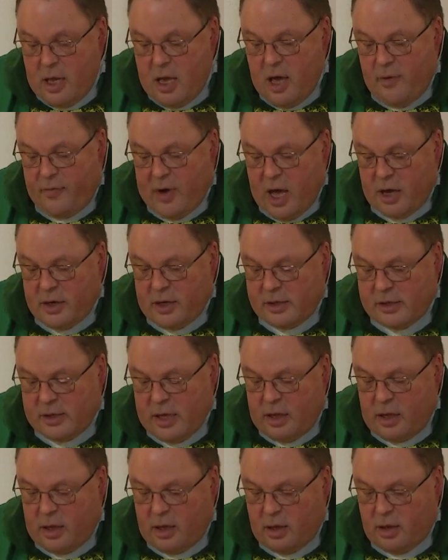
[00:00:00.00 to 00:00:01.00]
Ihr wart
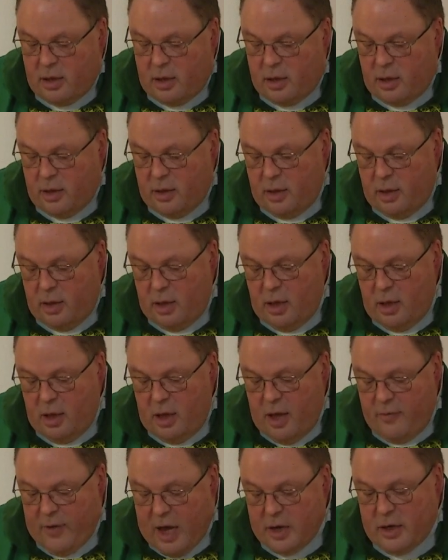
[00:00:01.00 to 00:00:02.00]
sicher,
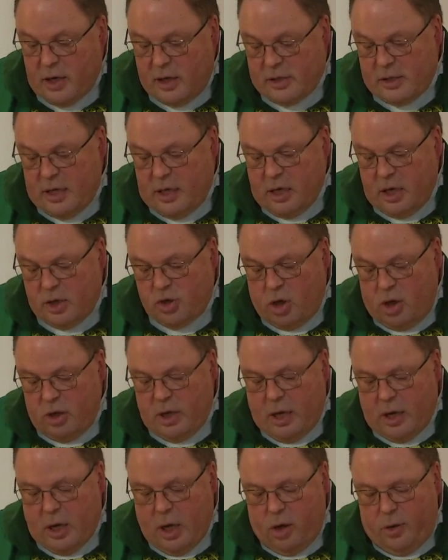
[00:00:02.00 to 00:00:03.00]
ihr wartet sicher schon
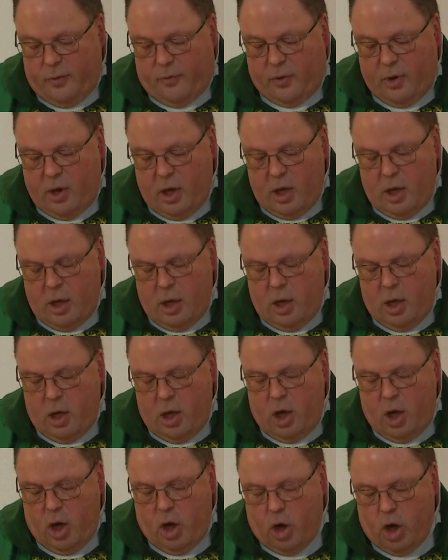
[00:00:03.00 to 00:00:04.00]
darauf,
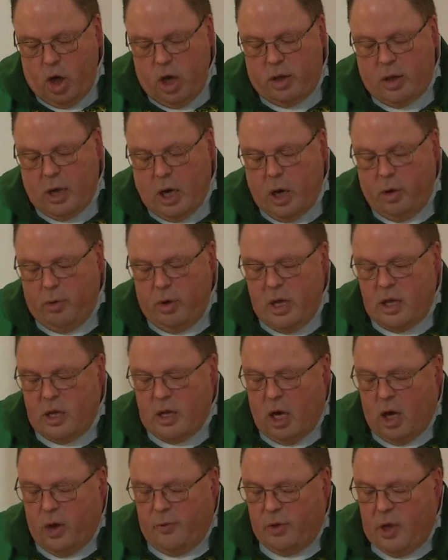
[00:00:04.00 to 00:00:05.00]
Heut haue
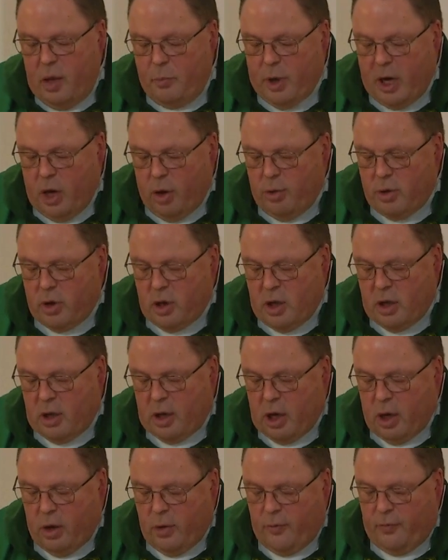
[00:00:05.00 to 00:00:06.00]
ich auf die Pauke
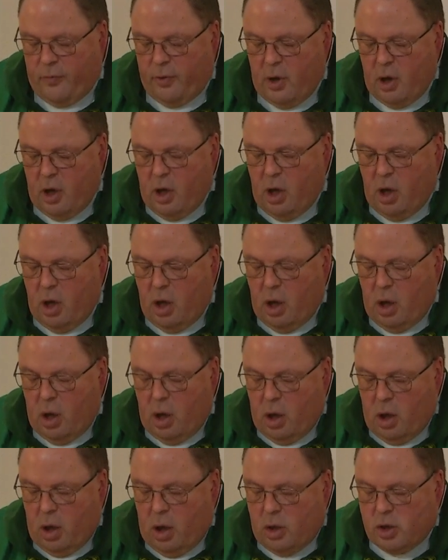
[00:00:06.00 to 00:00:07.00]
drauf.
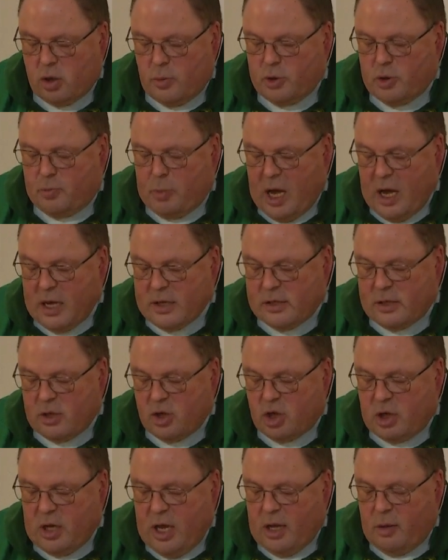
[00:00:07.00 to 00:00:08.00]
Zum
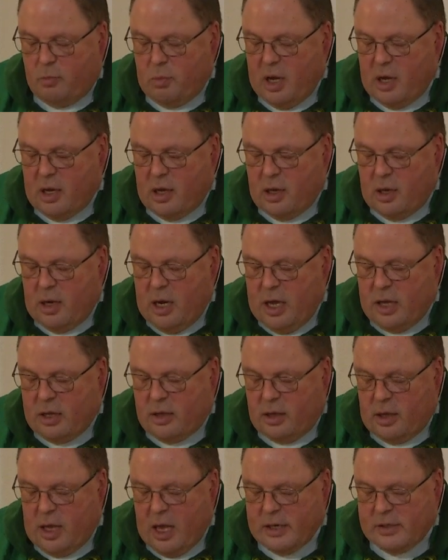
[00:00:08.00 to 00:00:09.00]
Spaßen steht mir
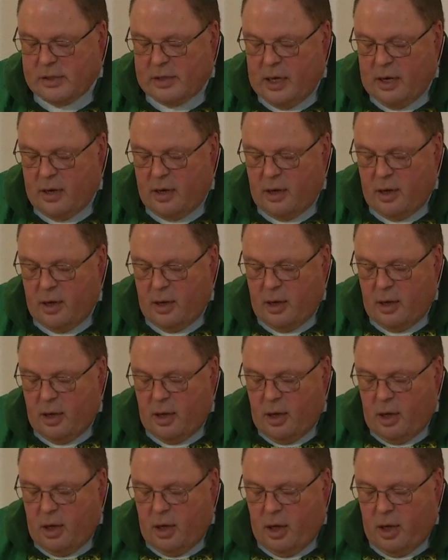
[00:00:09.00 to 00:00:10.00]
nicht der Sinn,
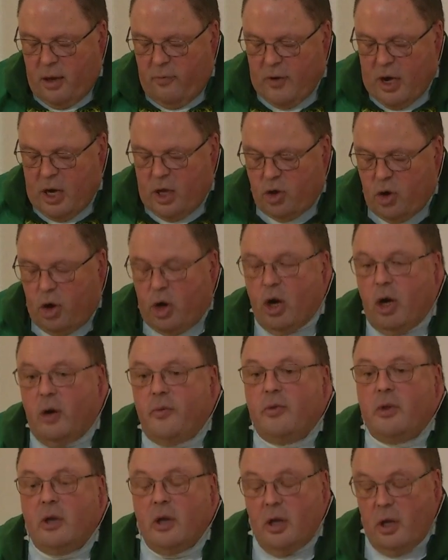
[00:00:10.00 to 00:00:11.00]
weil ich doch
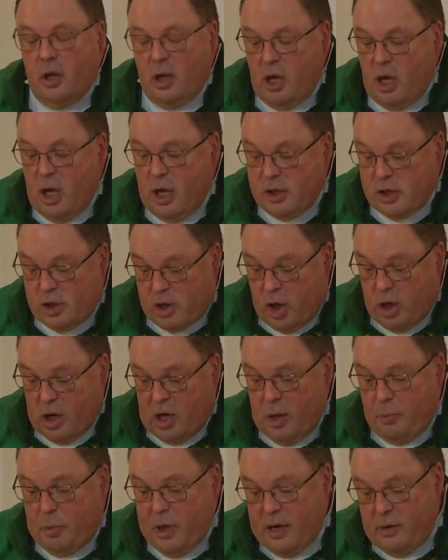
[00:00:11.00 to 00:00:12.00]
oft in
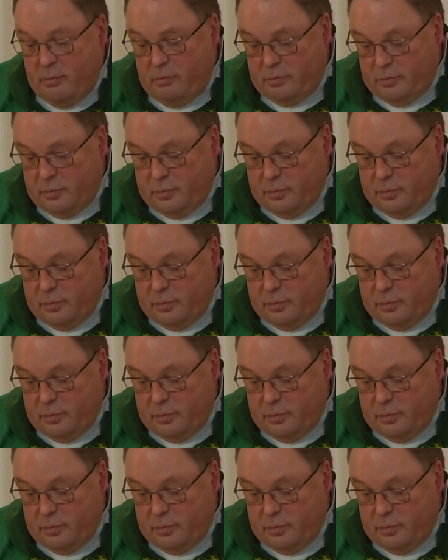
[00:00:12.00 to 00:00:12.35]
Sorge bin.